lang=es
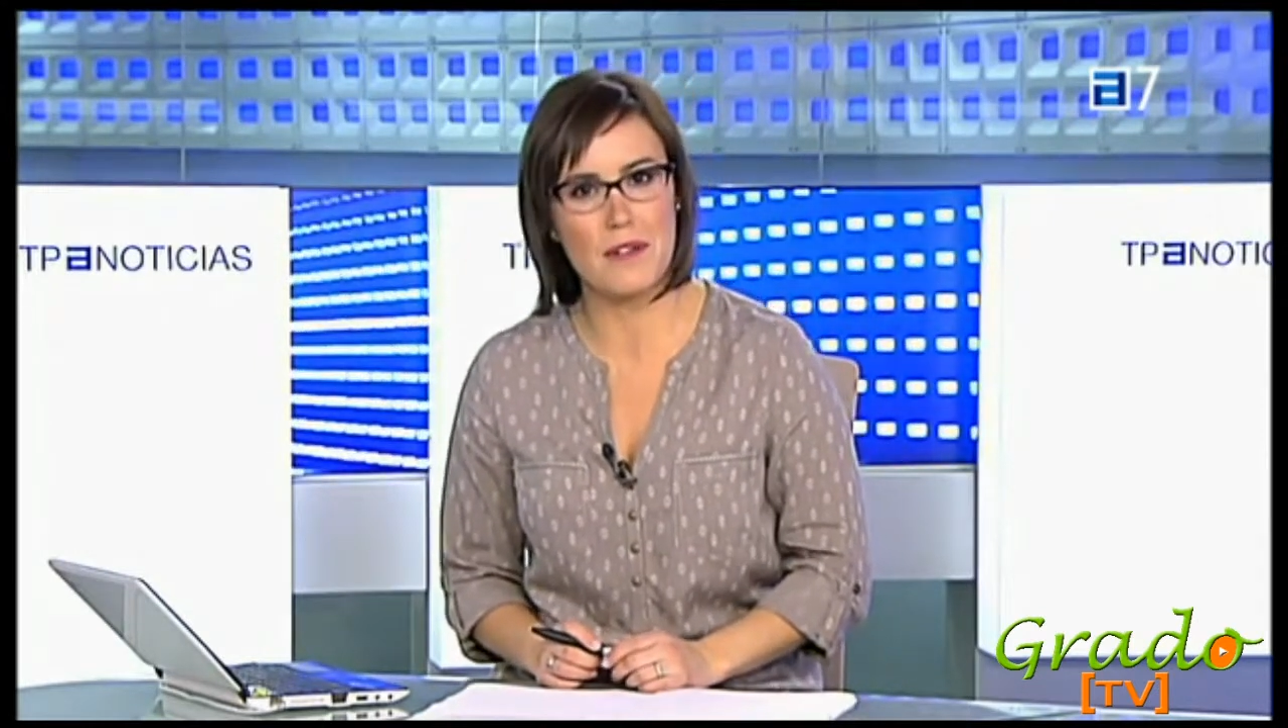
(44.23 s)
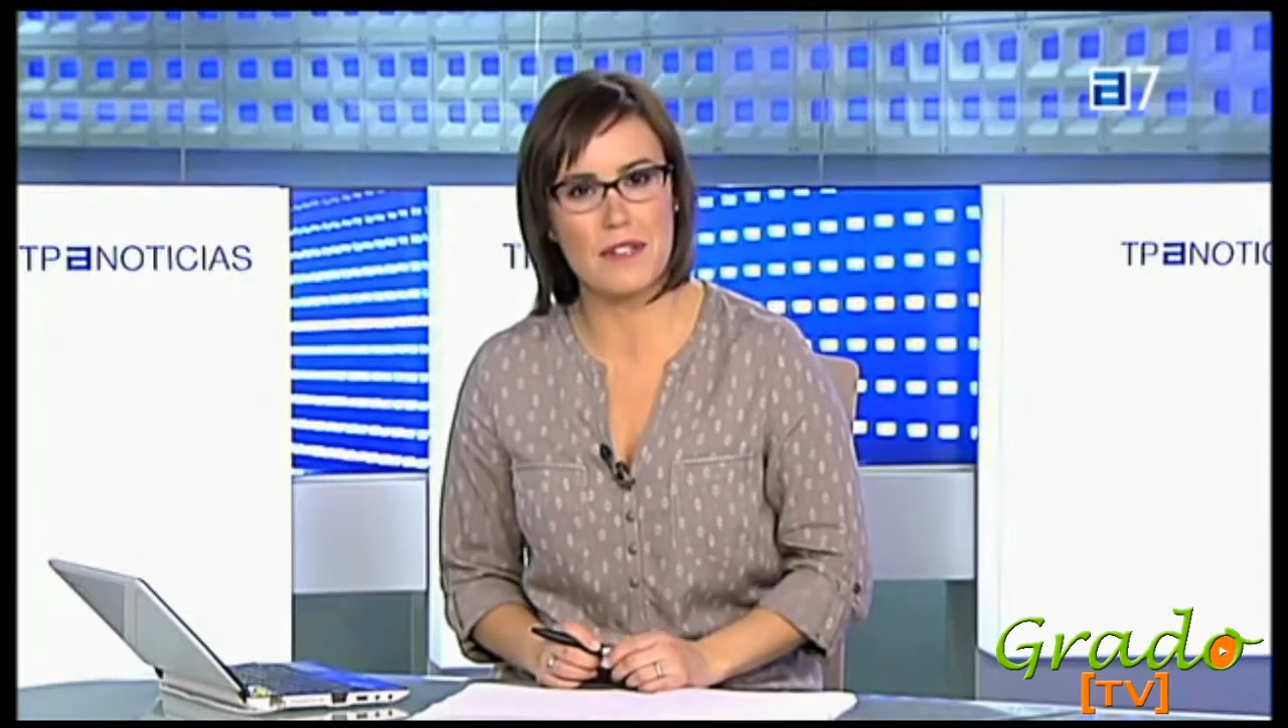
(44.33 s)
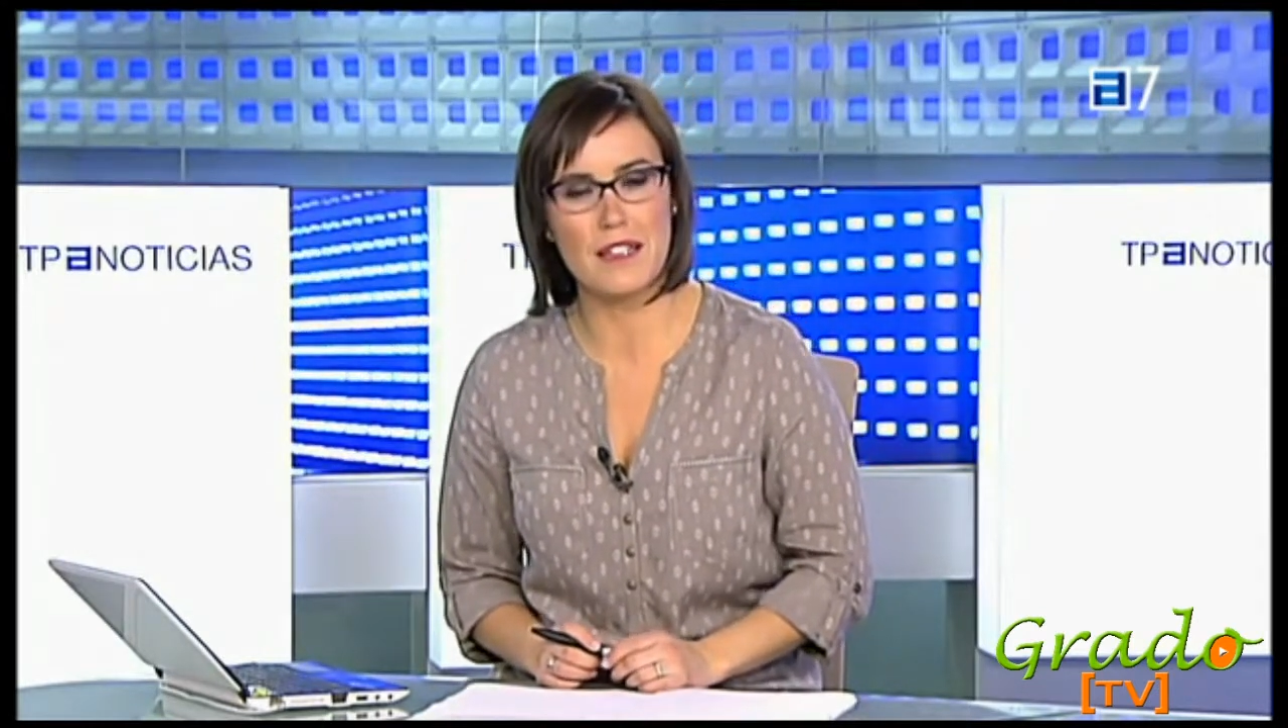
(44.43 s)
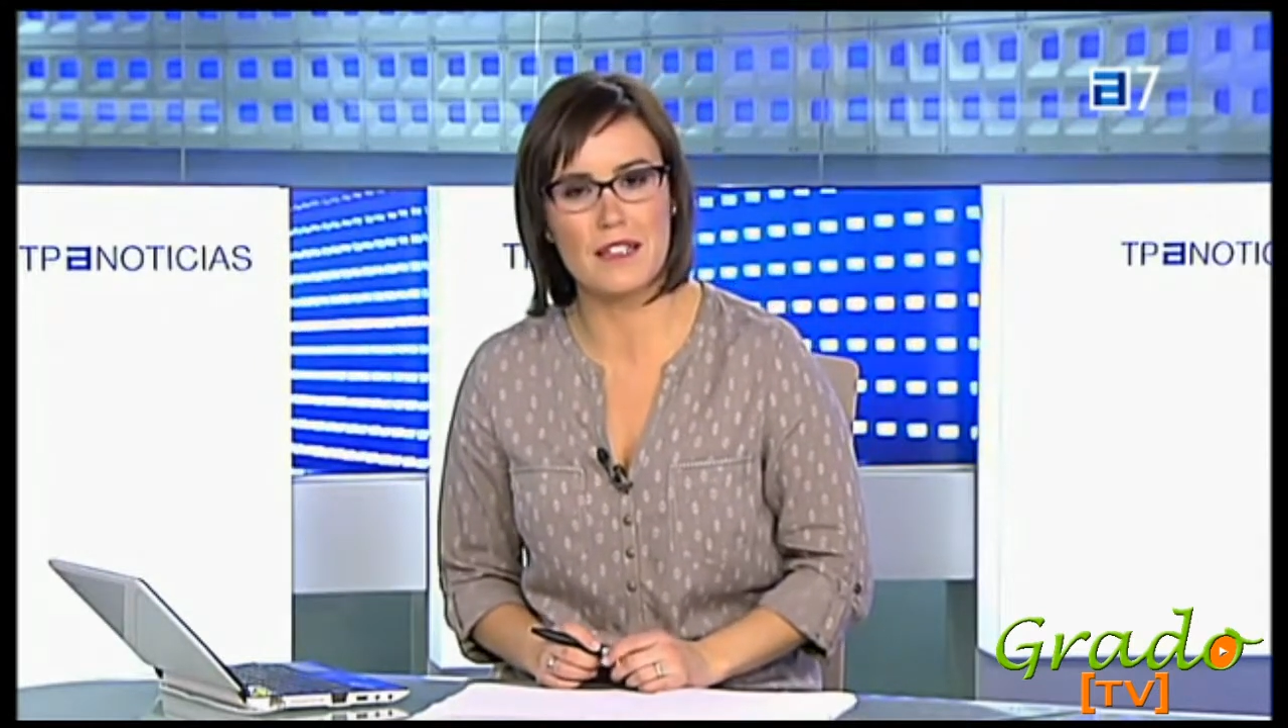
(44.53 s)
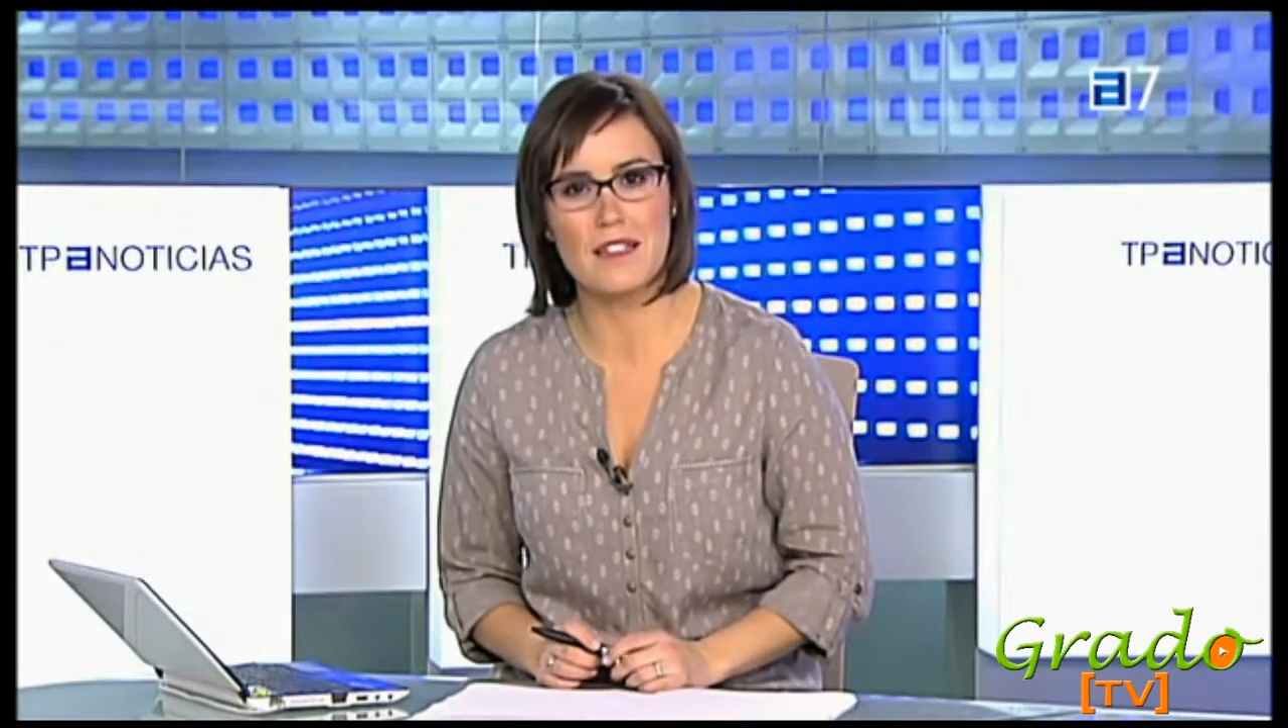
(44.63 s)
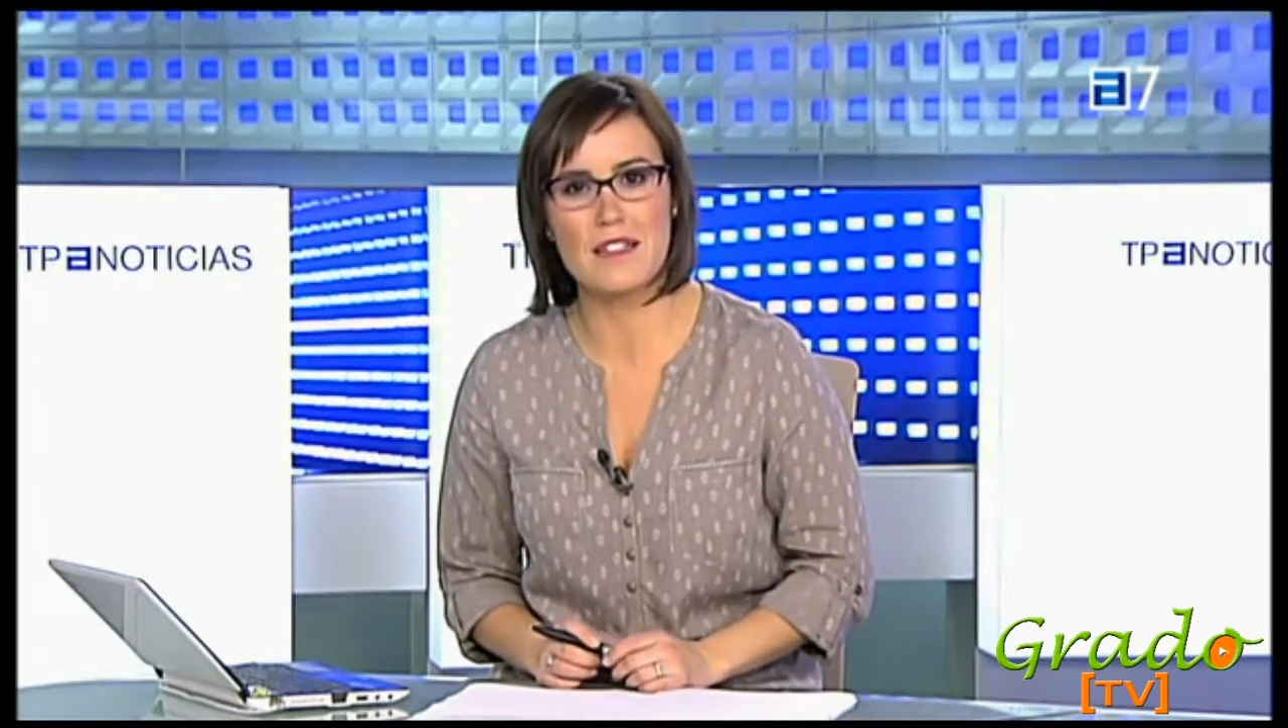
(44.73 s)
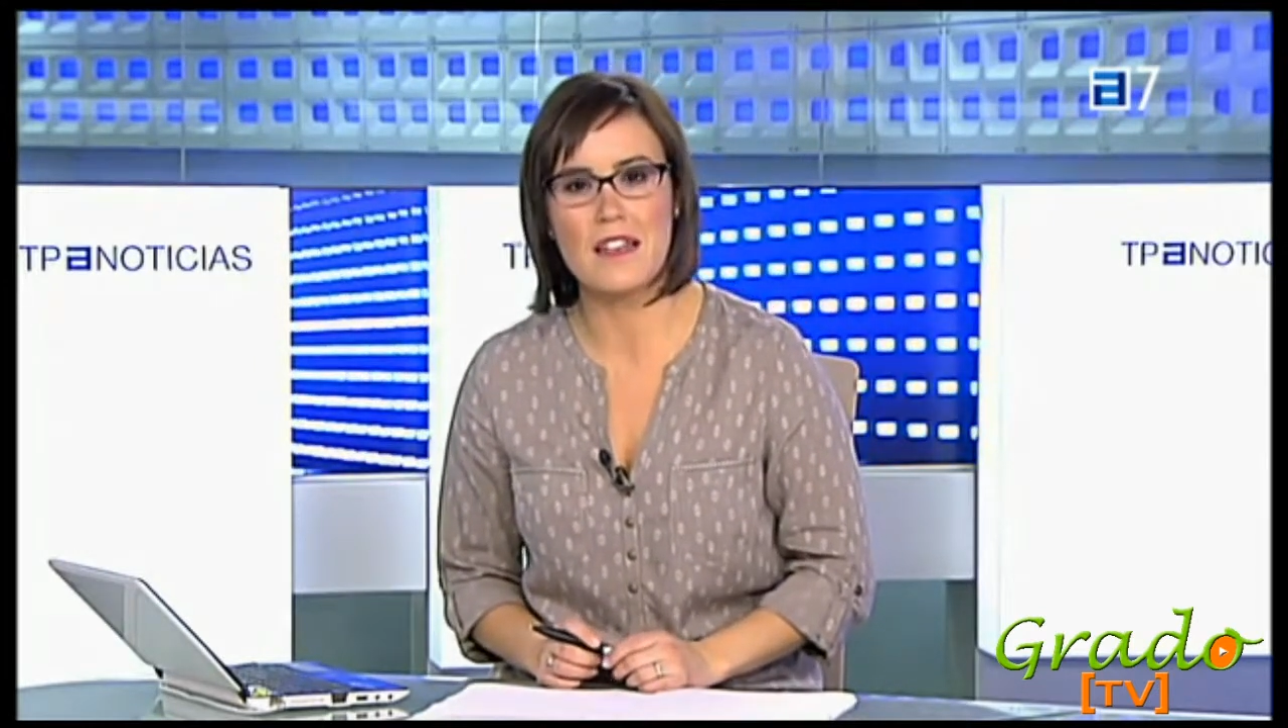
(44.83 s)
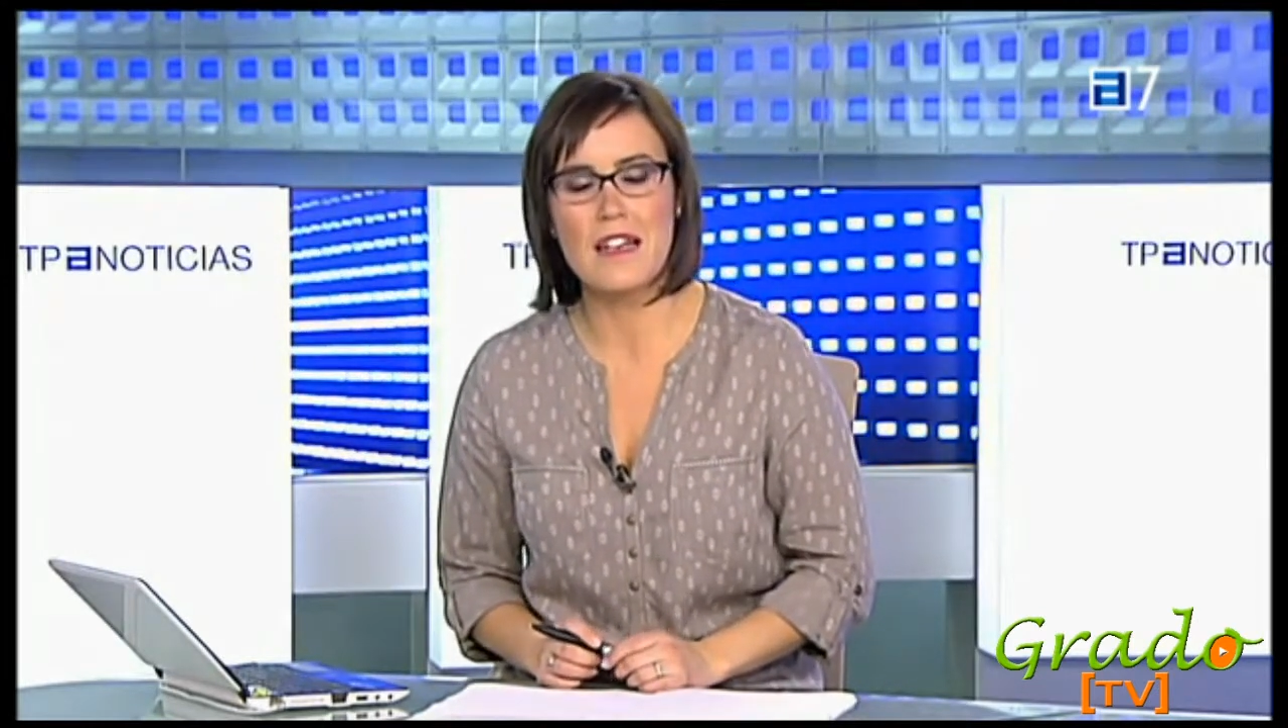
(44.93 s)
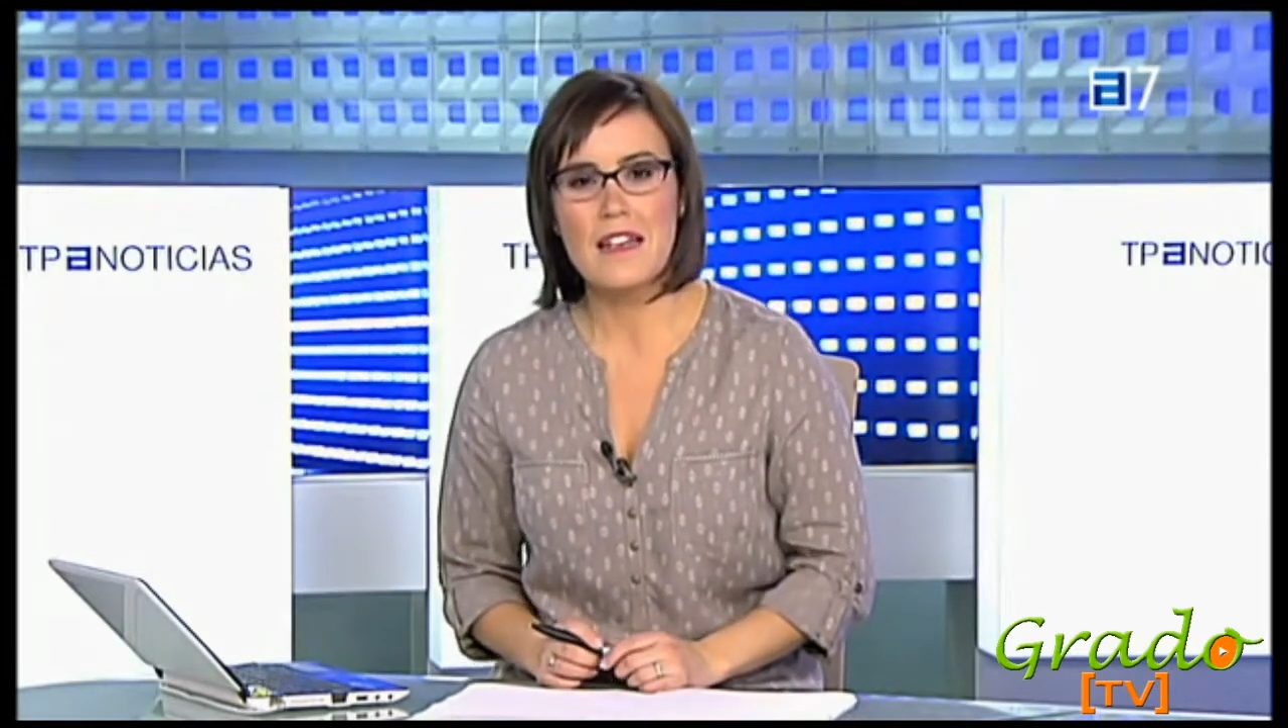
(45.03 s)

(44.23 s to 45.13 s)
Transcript: habitantes.